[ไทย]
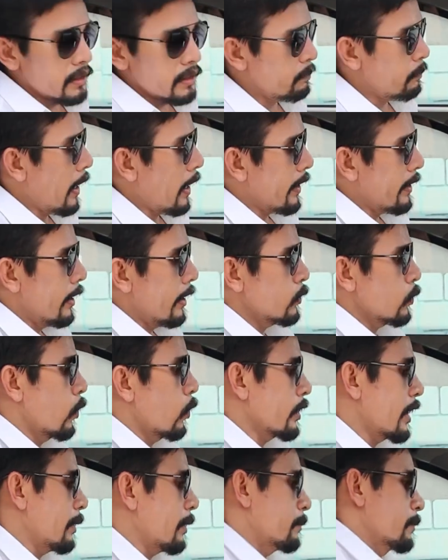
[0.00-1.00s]
บแปดนะฮะทุกค
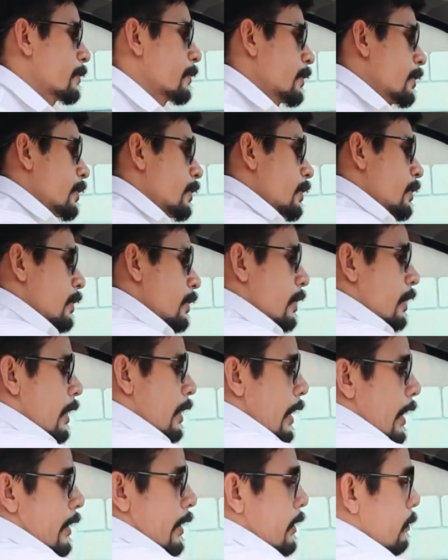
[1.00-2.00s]
นครับ
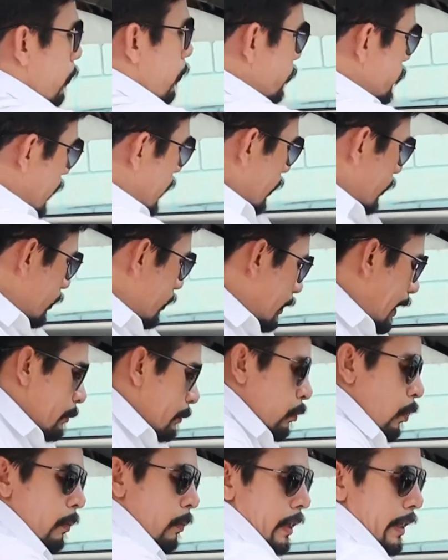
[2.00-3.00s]
อ่ะเดี๋ยวผมเช็คแหลก
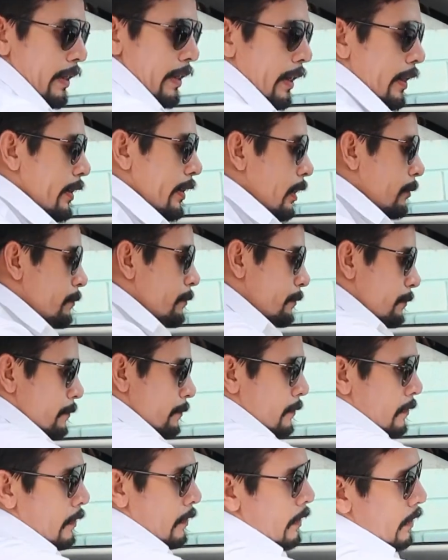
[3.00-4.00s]
พวงมาลัยให้นะครับ
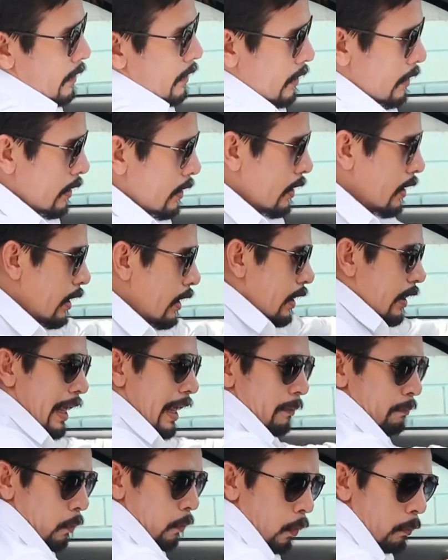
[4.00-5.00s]
แหล
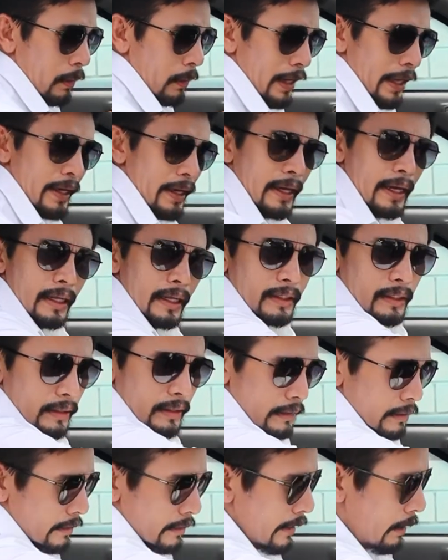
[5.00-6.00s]
กพวงมาลัยฮะ
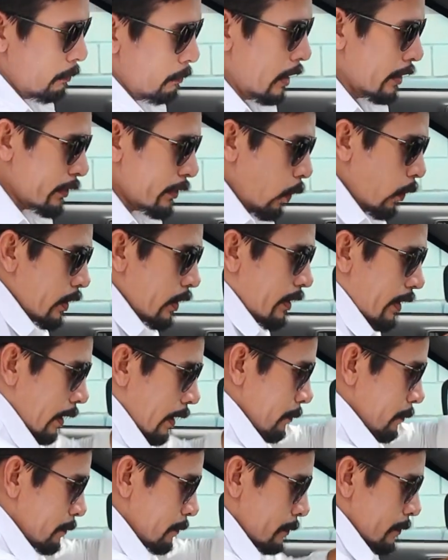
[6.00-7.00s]
เนี่ยเบื้องต้นเลยนะค
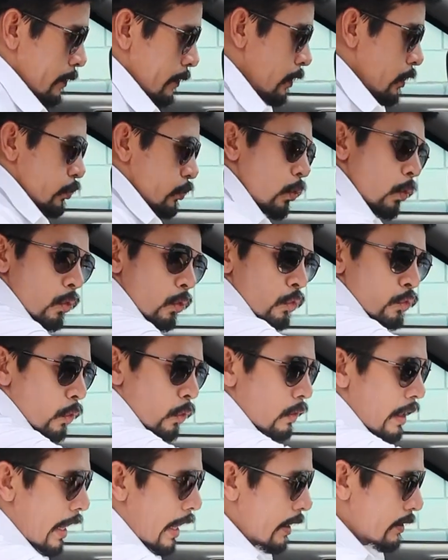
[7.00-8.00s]
รับช่วงลงช่
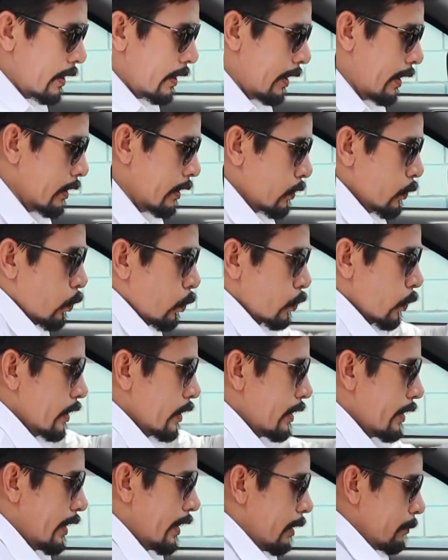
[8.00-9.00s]
วงล่างนะฮะดูตัว
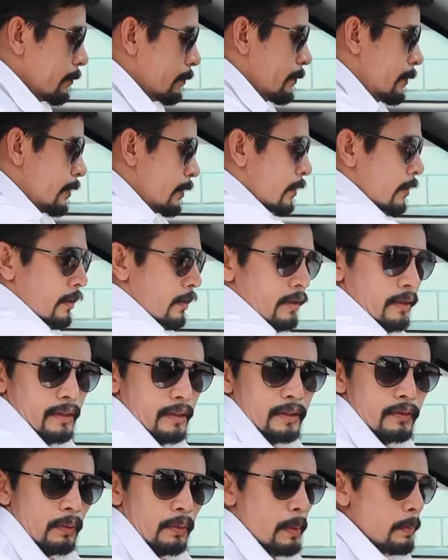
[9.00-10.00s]
นี้เลยครับ
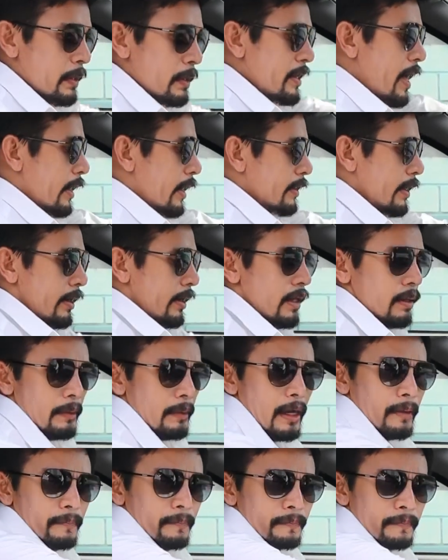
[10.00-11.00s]
ถือว่าไม่มีดังนะเห็นไหม
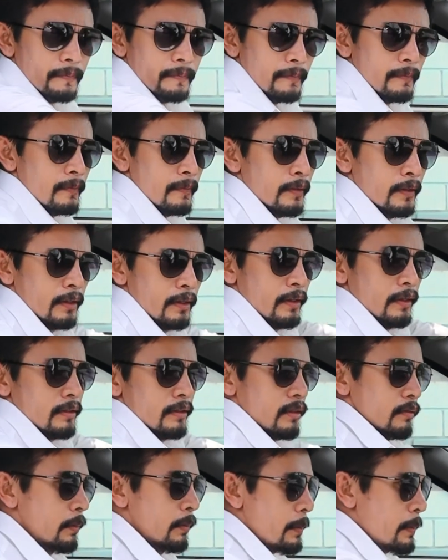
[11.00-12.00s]
ครับ
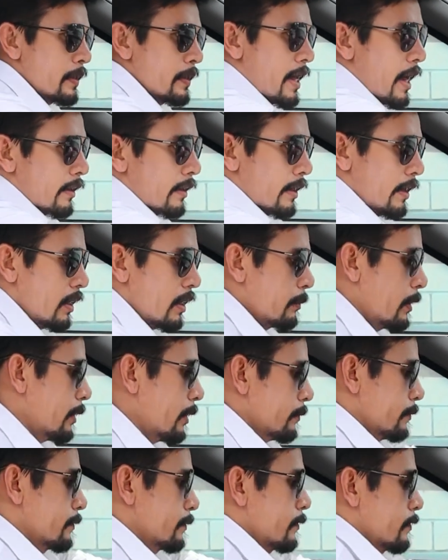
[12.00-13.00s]
ถือว่าไม่มีดังนะเห็นค
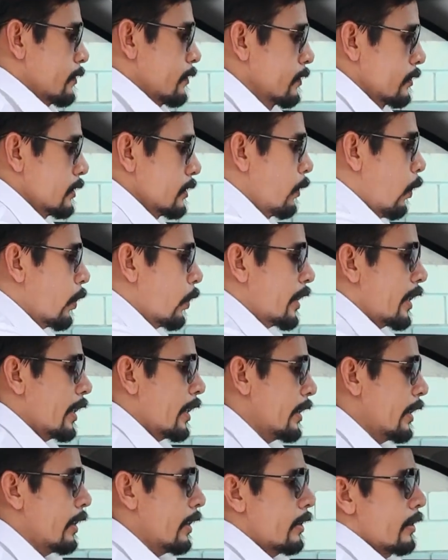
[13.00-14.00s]
รับ ถือว่าโอเค
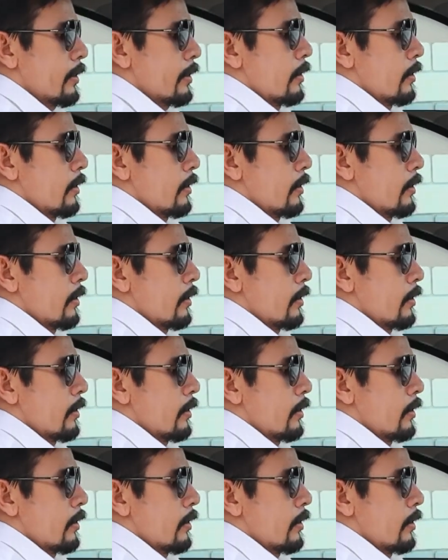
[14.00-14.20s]
นะฮะ